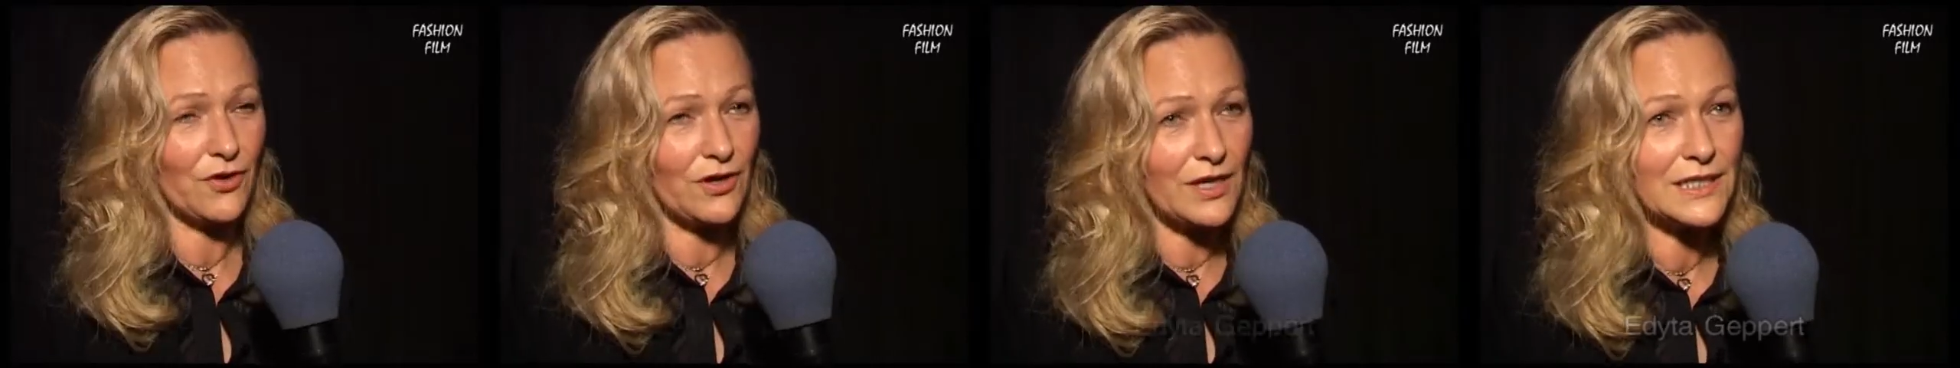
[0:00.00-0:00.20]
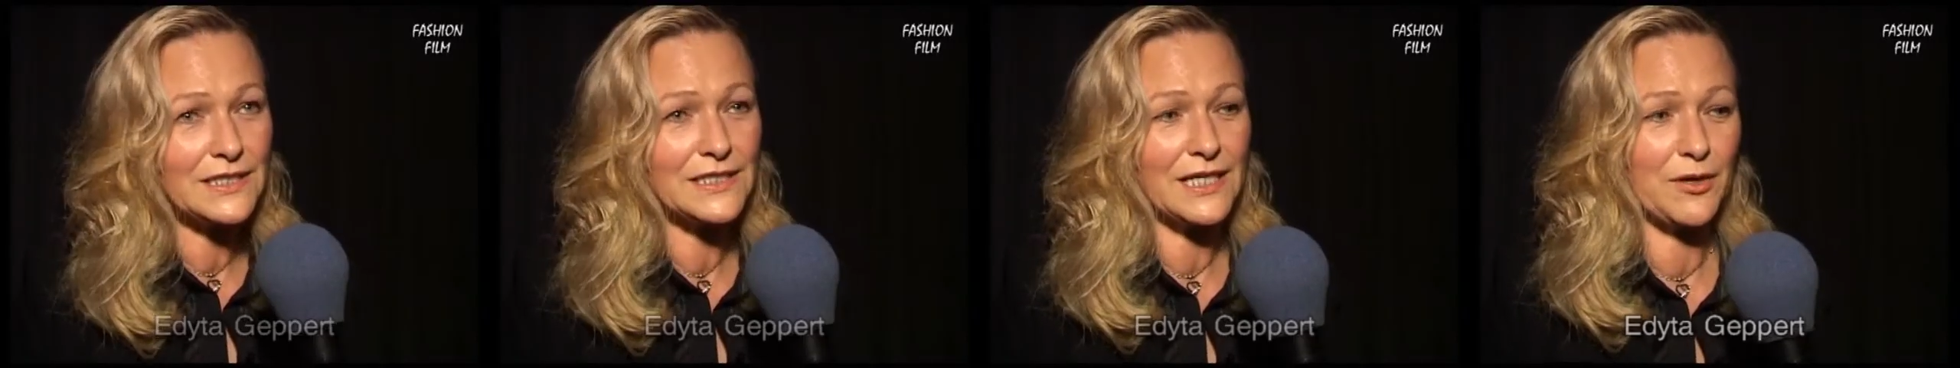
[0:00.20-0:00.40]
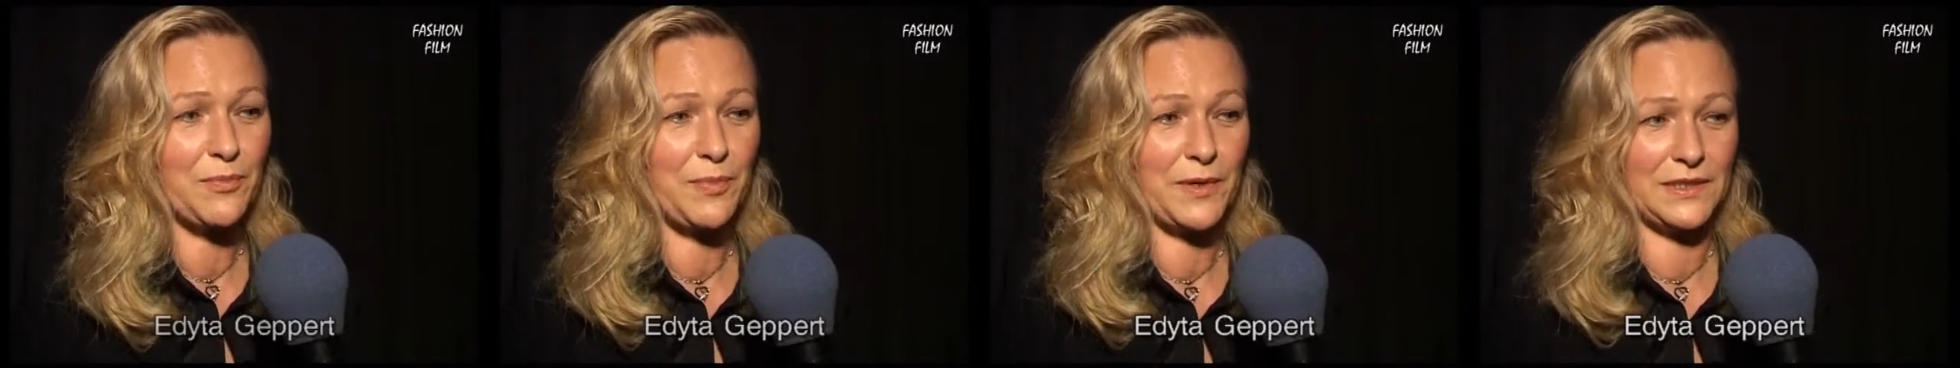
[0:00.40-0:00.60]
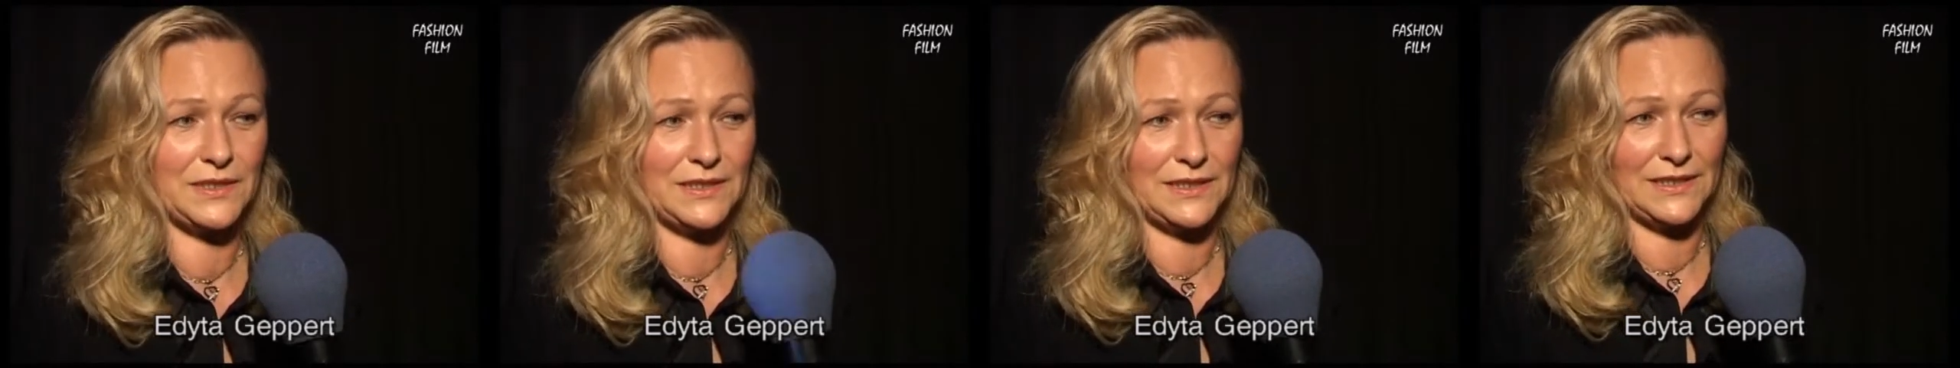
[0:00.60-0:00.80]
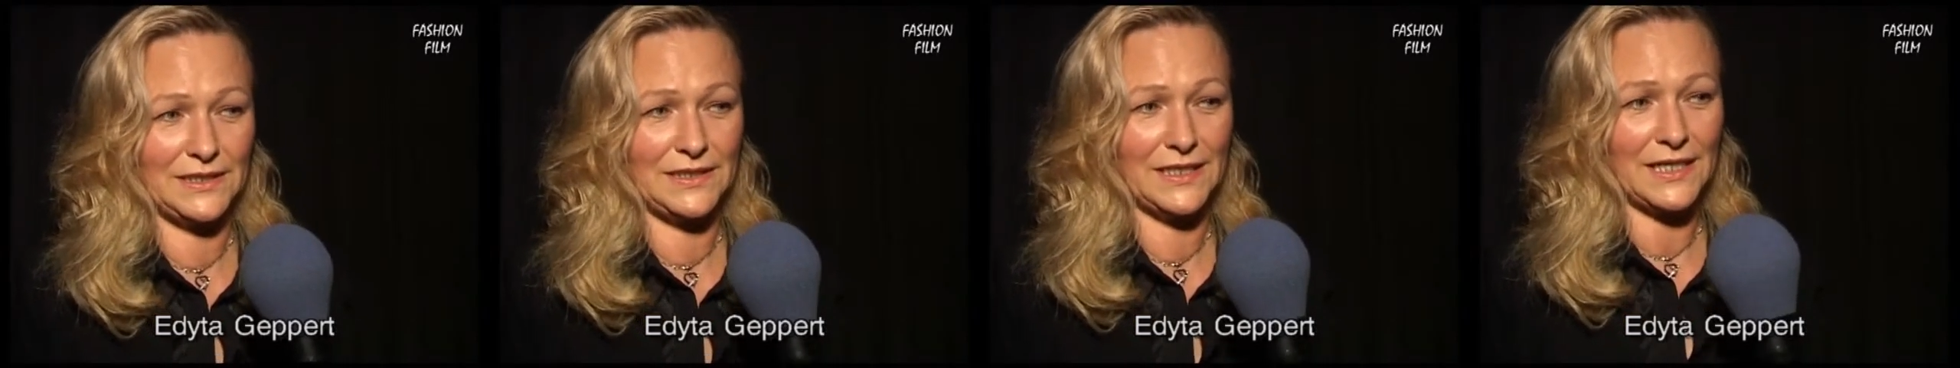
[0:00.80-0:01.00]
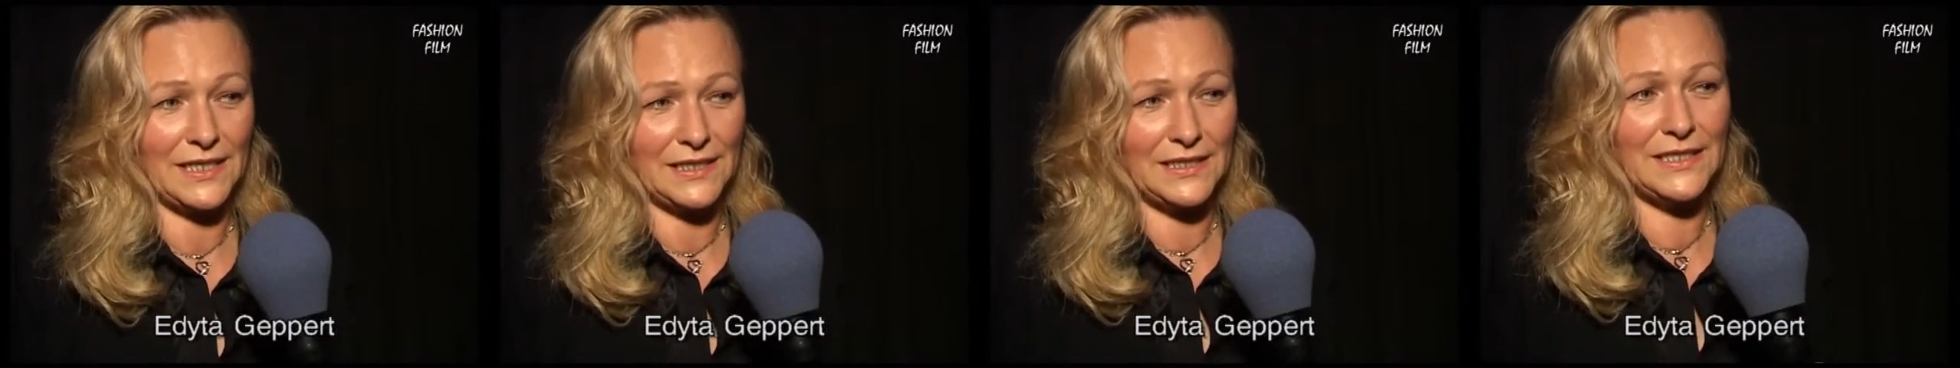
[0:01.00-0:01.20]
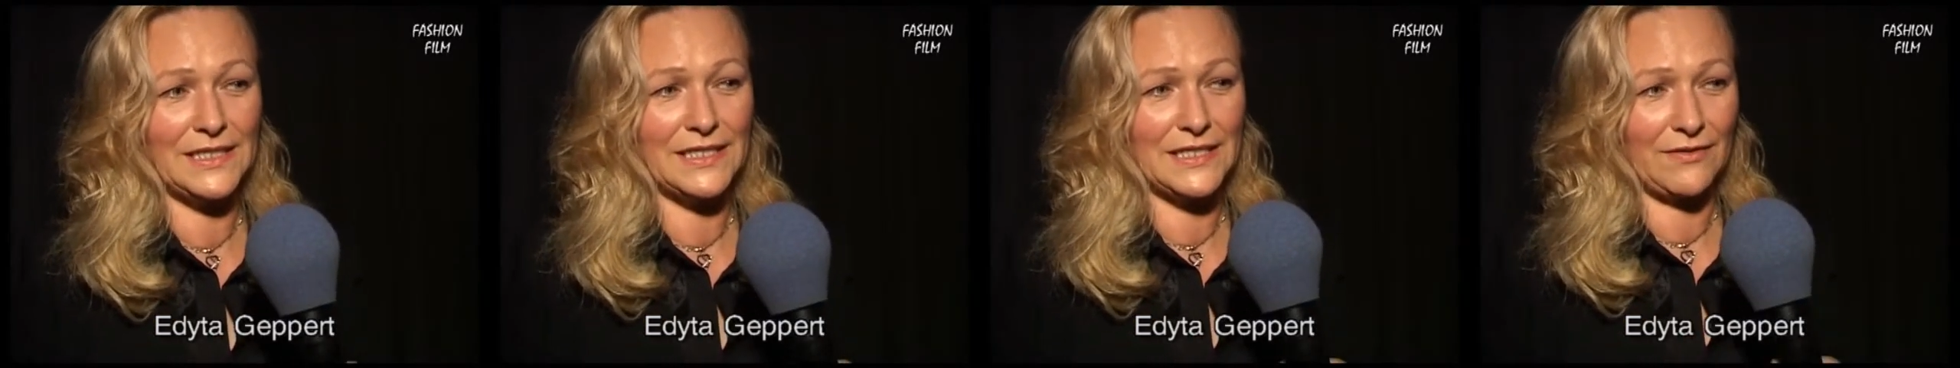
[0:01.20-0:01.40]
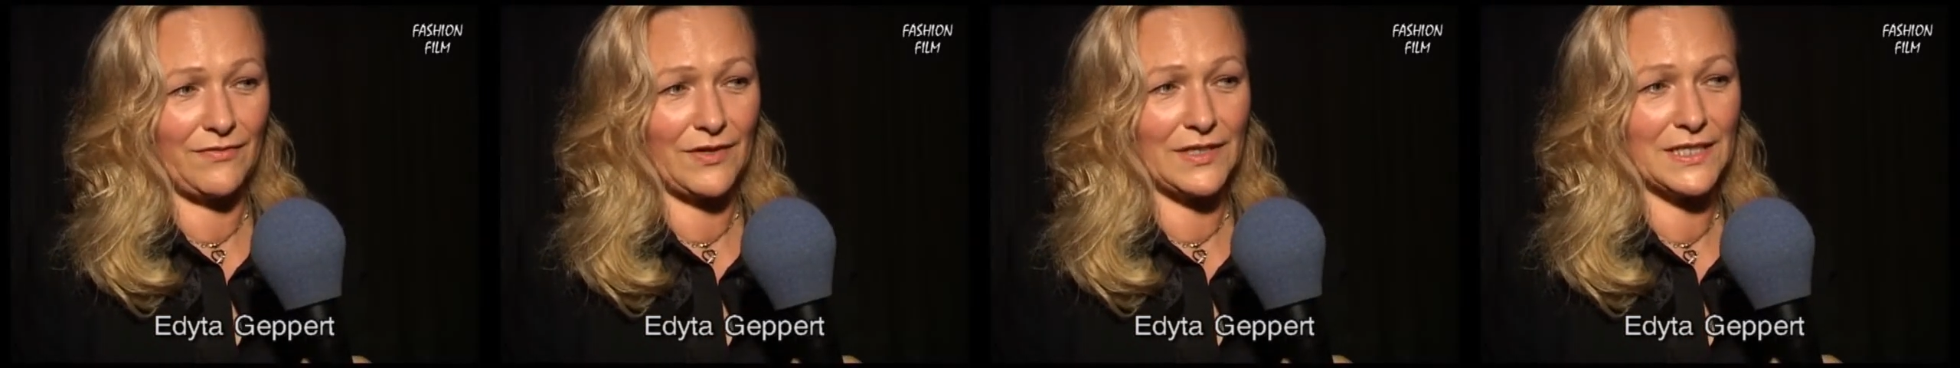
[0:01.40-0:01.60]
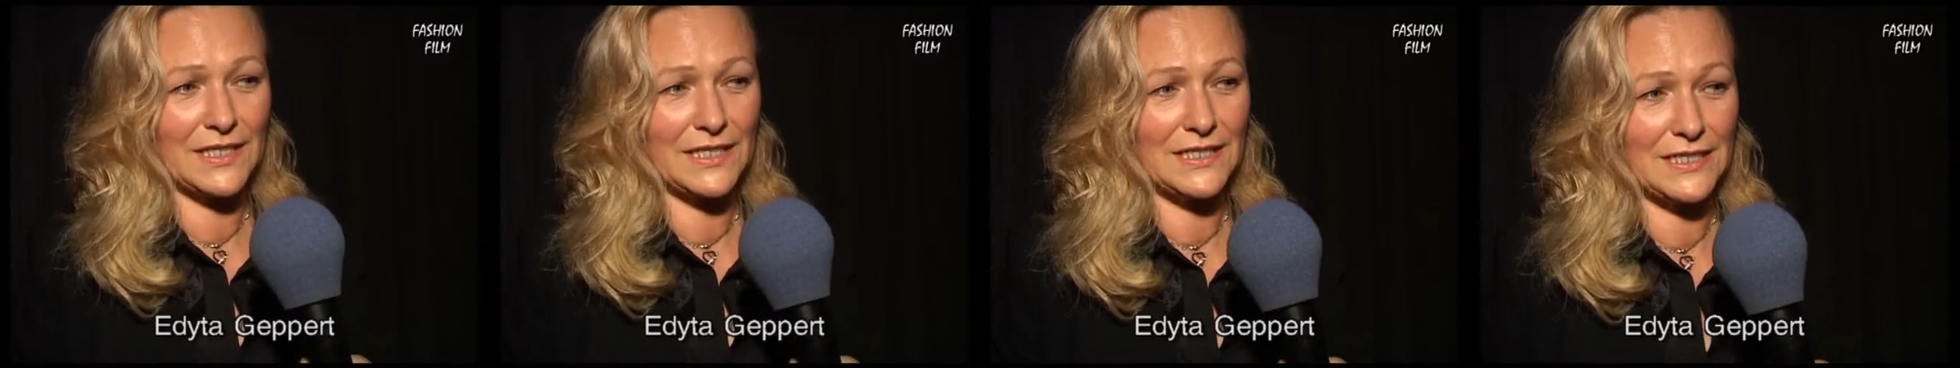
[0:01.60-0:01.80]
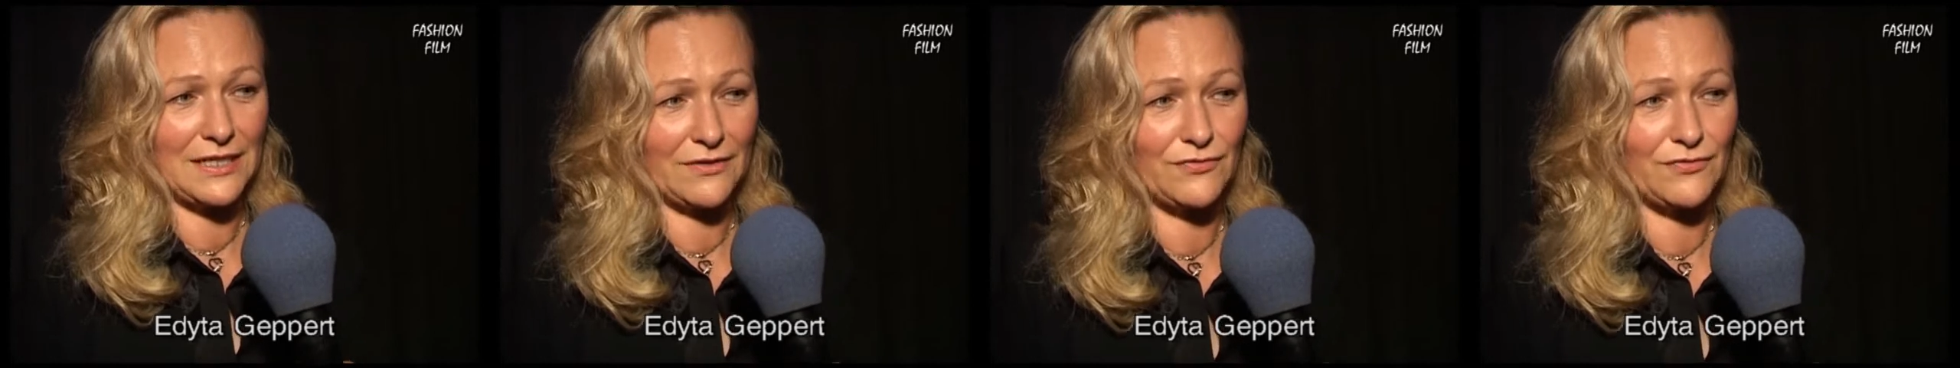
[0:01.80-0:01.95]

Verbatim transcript: W kolekcjach pani Haliny Zawadzkiej